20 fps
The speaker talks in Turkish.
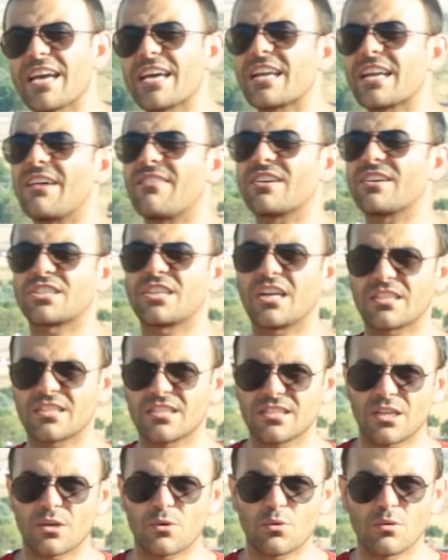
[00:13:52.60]
her hava
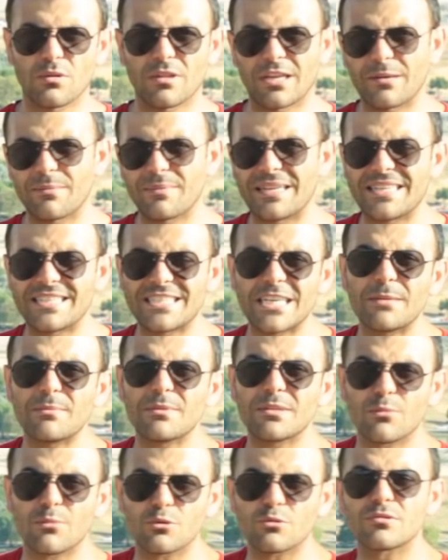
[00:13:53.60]
şartında kullanabileceği
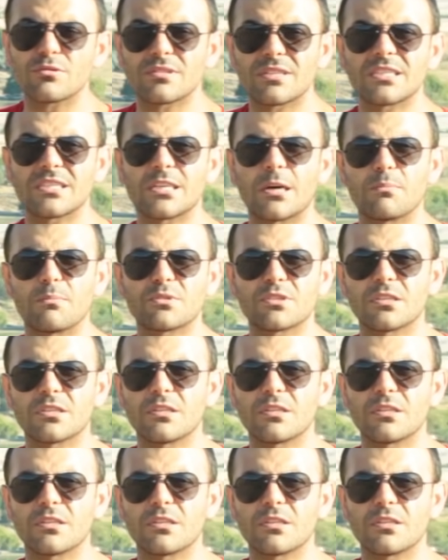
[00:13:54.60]
bir motosiklet yapmış